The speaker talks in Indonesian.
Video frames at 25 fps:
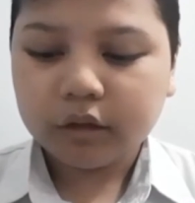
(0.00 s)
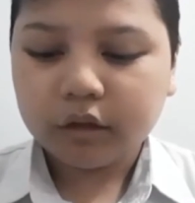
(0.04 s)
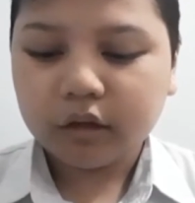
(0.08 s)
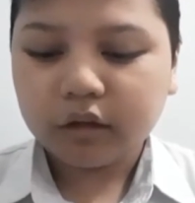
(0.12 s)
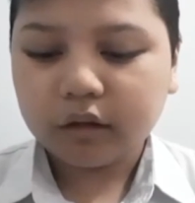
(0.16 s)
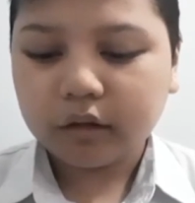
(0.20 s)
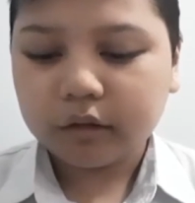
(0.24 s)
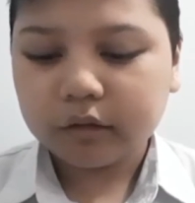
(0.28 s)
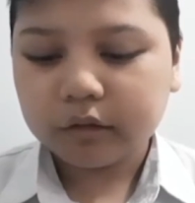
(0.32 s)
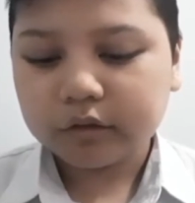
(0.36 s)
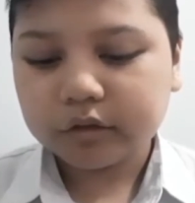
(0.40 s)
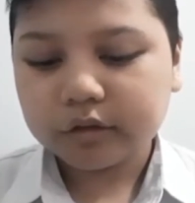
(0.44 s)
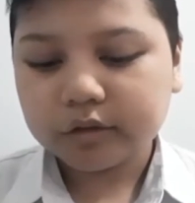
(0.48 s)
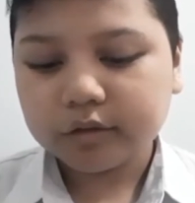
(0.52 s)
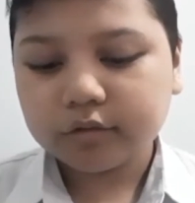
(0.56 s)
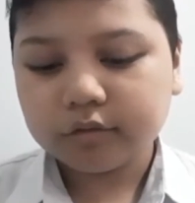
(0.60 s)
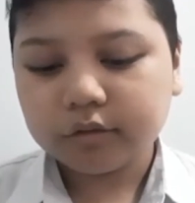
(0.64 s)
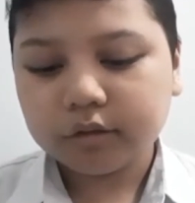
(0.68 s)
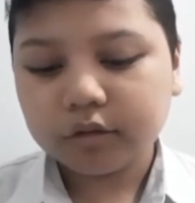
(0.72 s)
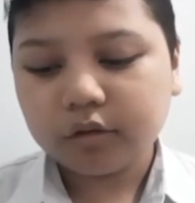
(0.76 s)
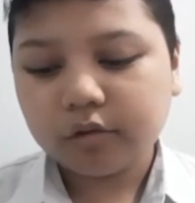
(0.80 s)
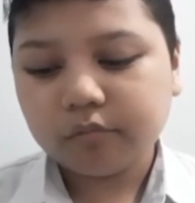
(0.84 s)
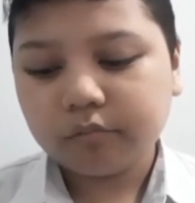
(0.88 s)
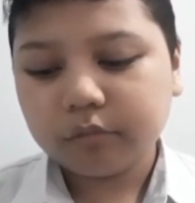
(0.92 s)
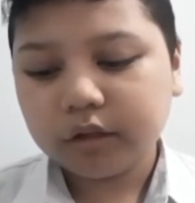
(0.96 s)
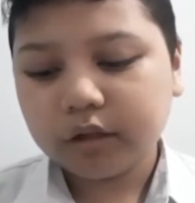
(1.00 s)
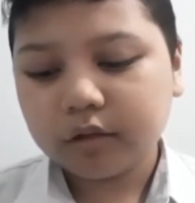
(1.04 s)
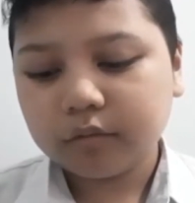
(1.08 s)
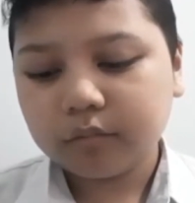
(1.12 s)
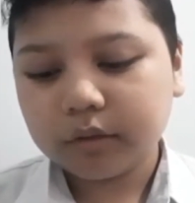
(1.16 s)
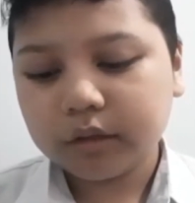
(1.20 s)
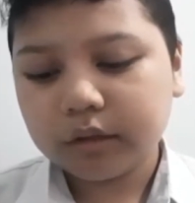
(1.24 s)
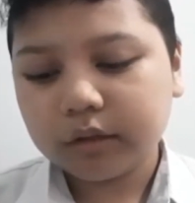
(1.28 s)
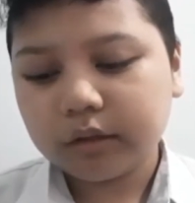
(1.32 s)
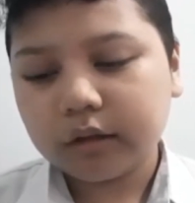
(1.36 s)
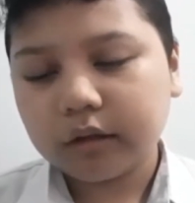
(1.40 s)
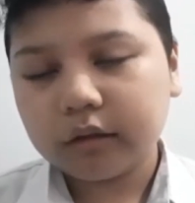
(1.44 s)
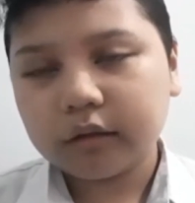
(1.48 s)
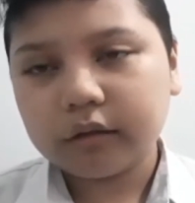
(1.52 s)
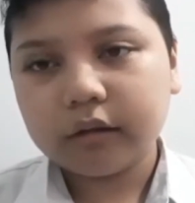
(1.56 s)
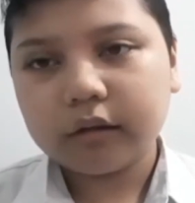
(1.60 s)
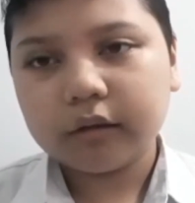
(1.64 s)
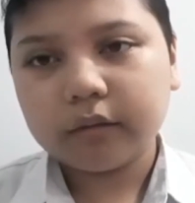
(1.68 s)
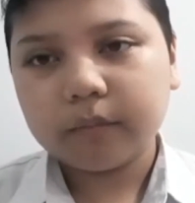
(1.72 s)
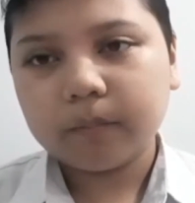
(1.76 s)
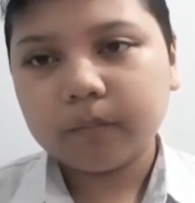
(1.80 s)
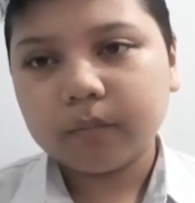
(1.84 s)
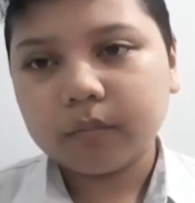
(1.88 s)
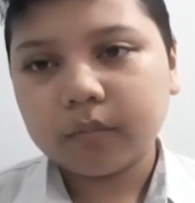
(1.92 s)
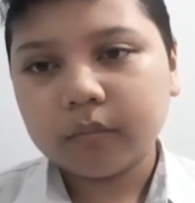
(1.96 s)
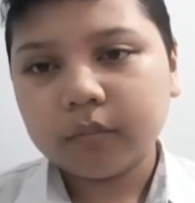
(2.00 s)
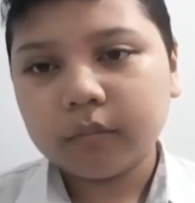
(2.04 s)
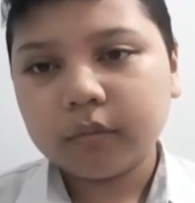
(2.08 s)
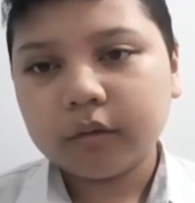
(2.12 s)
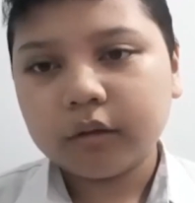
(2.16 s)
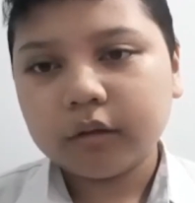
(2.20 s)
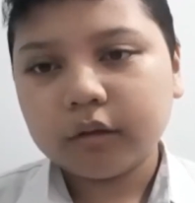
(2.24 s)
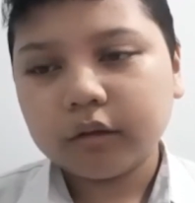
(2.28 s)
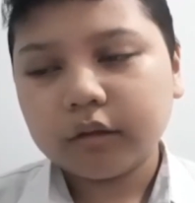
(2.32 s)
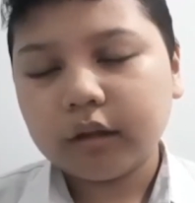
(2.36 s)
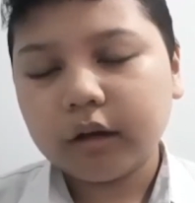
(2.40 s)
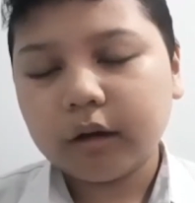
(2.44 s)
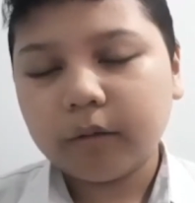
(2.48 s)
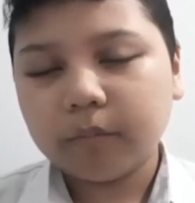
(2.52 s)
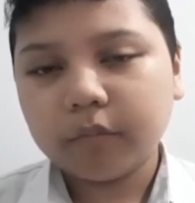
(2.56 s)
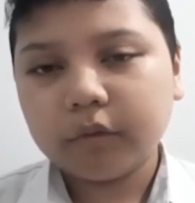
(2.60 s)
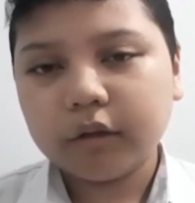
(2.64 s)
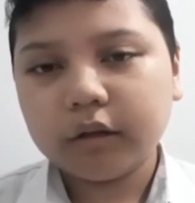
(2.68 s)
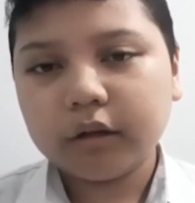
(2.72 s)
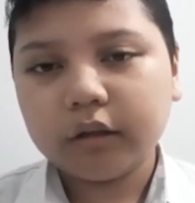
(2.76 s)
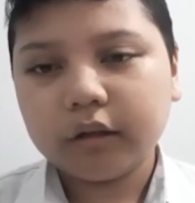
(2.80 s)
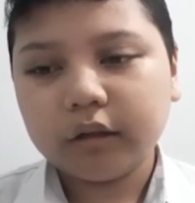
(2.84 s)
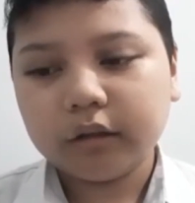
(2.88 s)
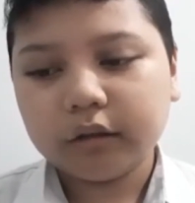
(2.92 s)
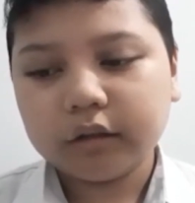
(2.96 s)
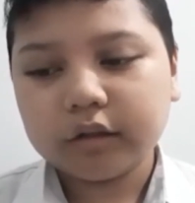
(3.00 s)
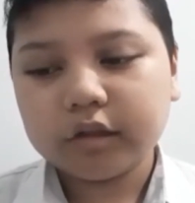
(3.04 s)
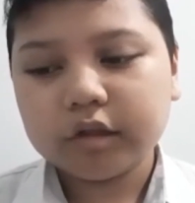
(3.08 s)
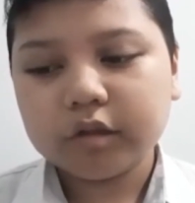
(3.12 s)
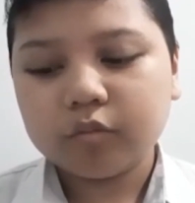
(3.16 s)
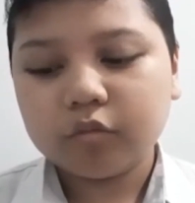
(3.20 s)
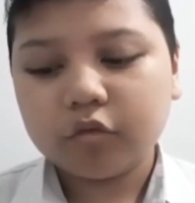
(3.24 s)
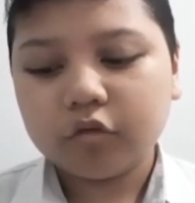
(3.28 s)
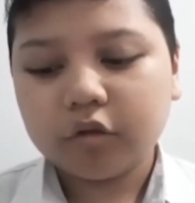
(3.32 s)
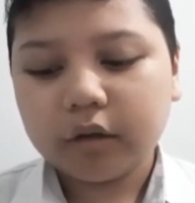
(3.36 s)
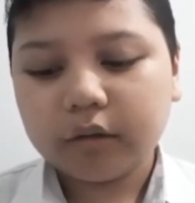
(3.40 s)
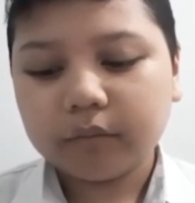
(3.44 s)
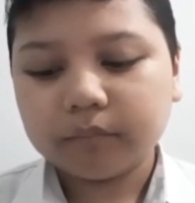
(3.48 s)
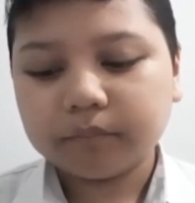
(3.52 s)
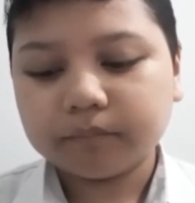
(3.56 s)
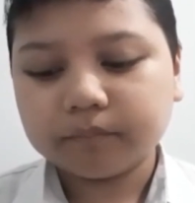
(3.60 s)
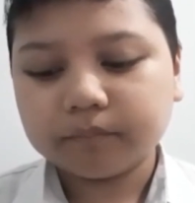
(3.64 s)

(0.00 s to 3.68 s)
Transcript: Ini adalah sesuatu yang benar-benar ada dalam diri kita semua.